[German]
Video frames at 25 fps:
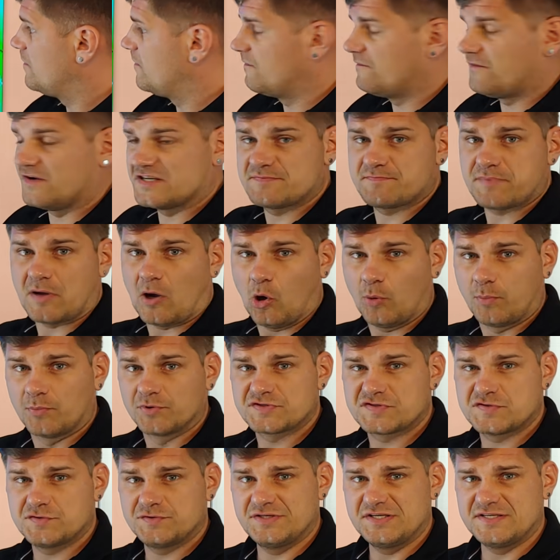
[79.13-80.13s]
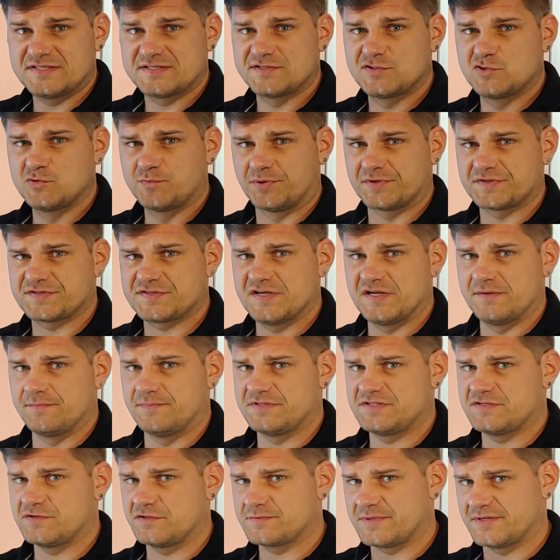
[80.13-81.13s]
Was brauchen wir zu diesen Superzellen
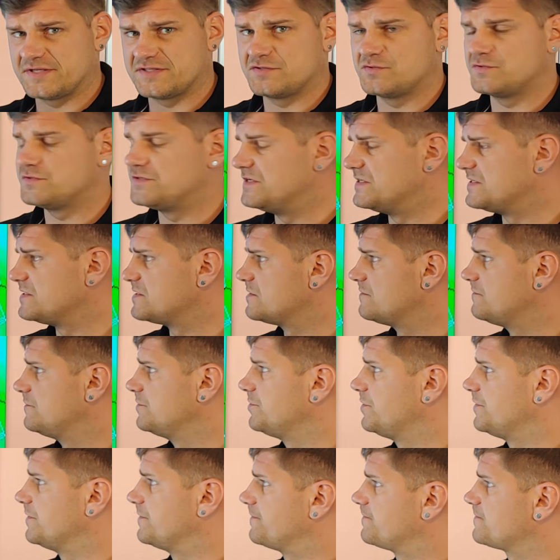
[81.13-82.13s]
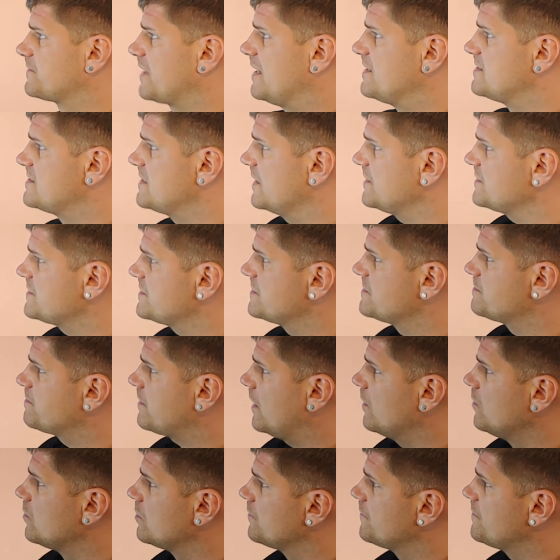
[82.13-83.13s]
beziehungsweise zu diesen Gewittern? Als erstes
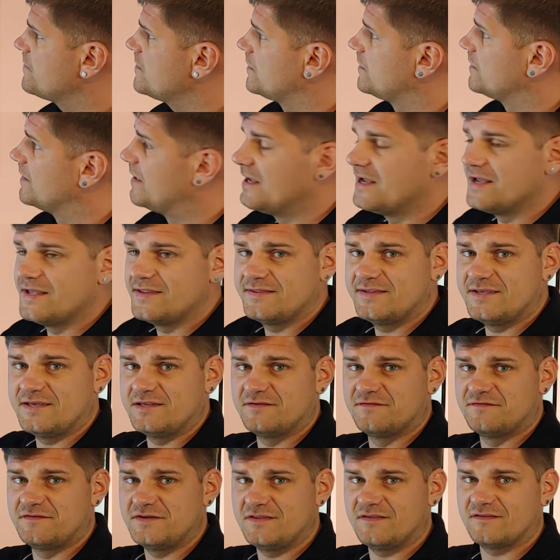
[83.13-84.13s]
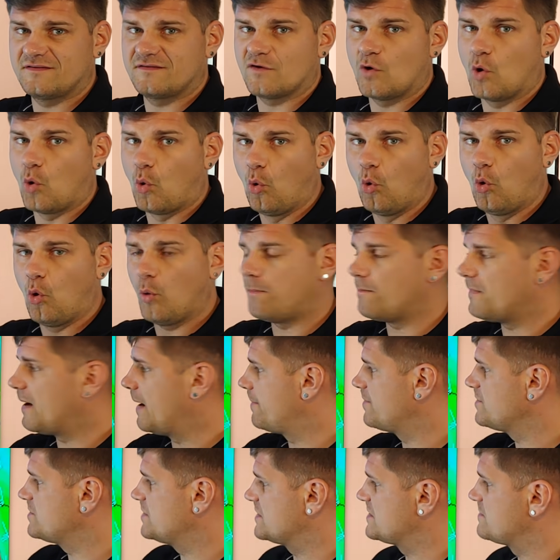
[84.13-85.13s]
brauchen wir den Wind oben
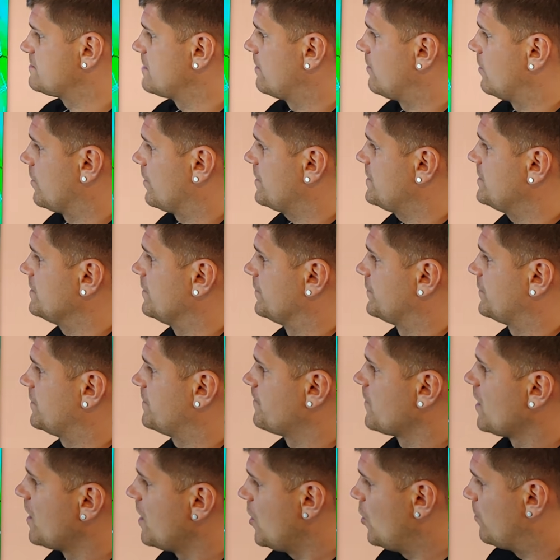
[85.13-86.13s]
habe ich jetzt mal markiert.